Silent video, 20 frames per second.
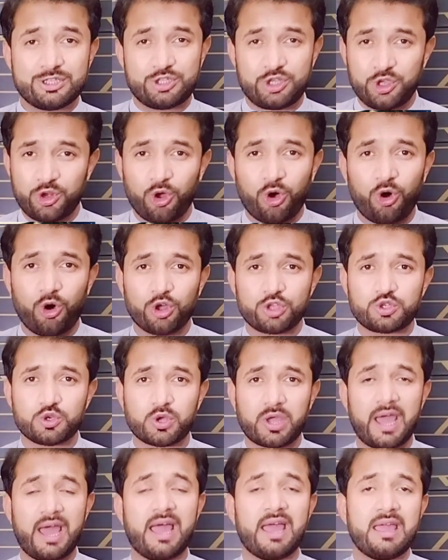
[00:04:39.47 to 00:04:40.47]
जीरो हो
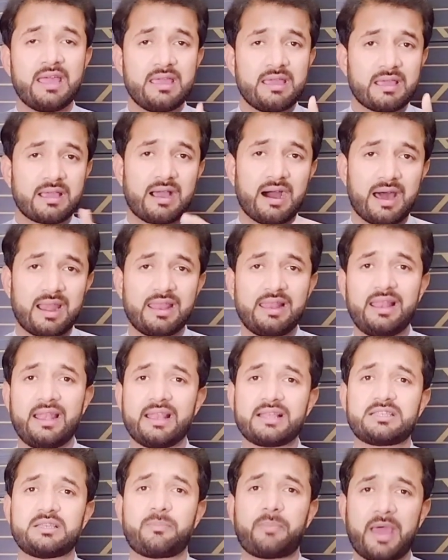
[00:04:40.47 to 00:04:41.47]
चुका है गाड़ी
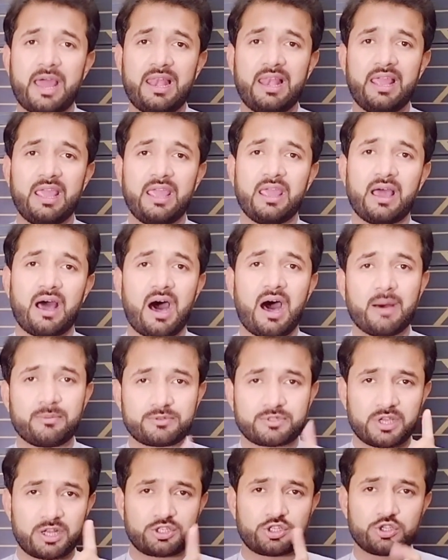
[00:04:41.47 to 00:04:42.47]
लेने से पहले आप
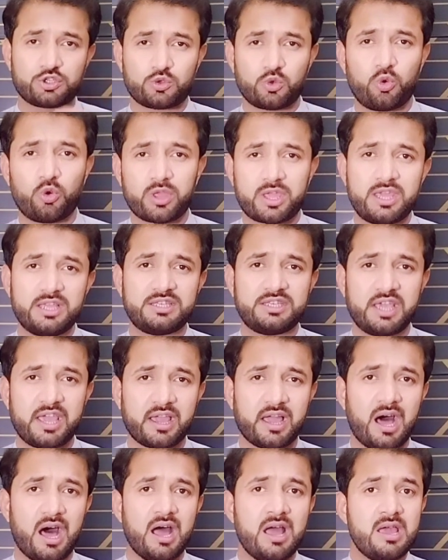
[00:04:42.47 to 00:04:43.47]
सर्च जरूर
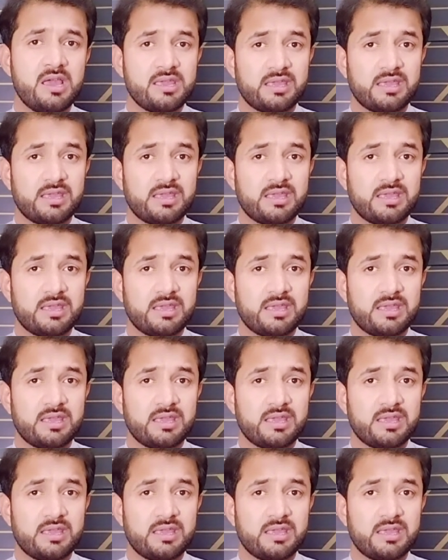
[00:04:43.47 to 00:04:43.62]
कीजिएगा